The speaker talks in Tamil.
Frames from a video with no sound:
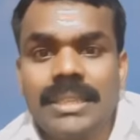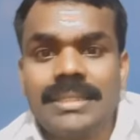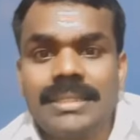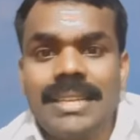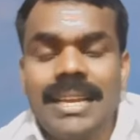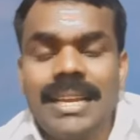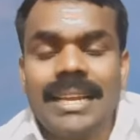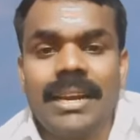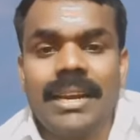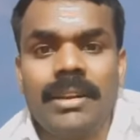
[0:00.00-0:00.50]

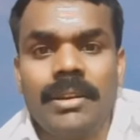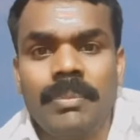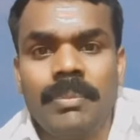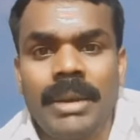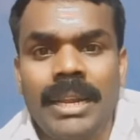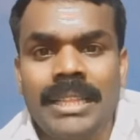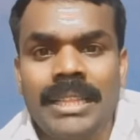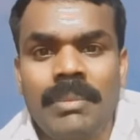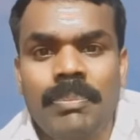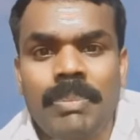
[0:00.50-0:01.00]
இன்ஸ்டாகிராம்
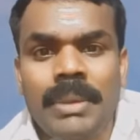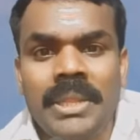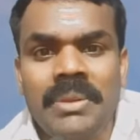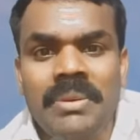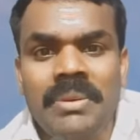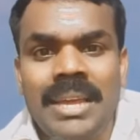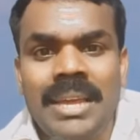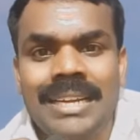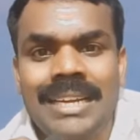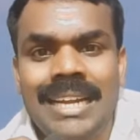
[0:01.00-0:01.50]
நண்பரில் இந்த
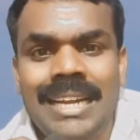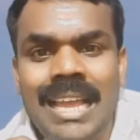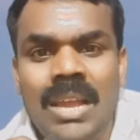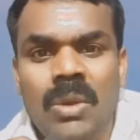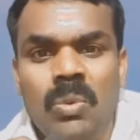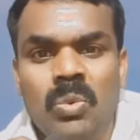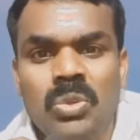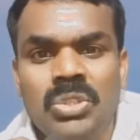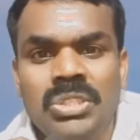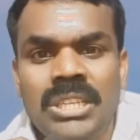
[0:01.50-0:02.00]
பதிவு யாருக்குன்னா
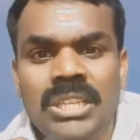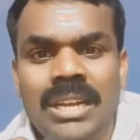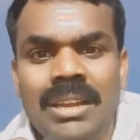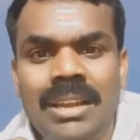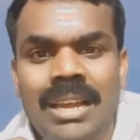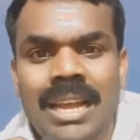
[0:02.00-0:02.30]
ஒரு சில